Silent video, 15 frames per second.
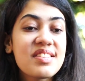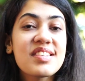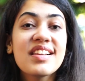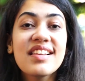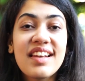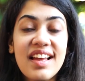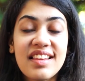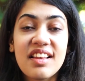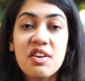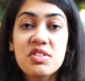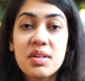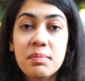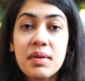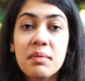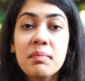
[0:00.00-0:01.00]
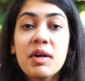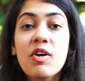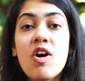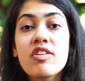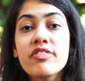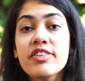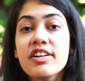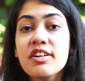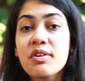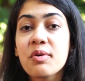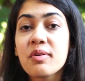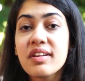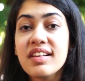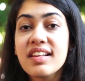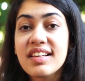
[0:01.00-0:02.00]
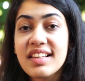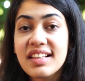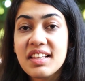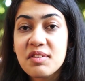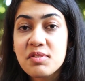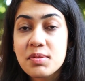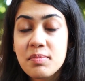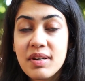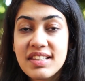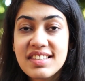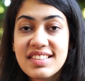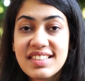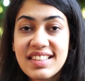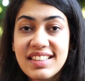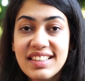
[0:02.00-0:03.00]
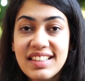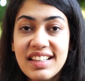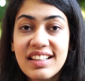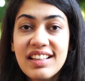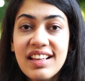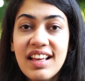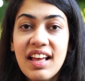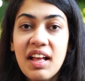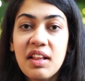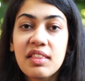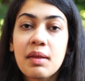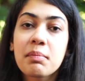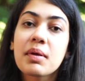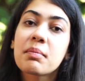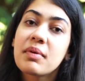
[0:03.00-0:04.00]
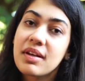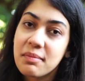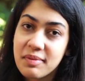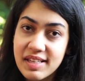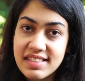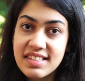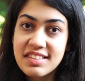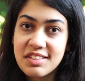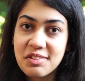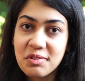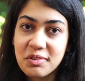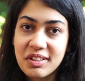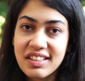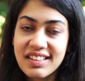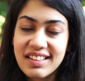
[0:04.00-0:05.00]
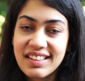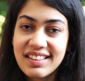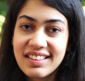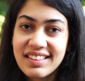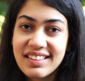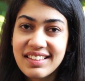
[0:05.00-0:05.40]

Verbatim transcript: चल रहा था जब तक मैं कॉन्फिडेंट होने लगी थी उस ब्रेसेस के लिए तब तक मेरे ब्रेसेस उतर गए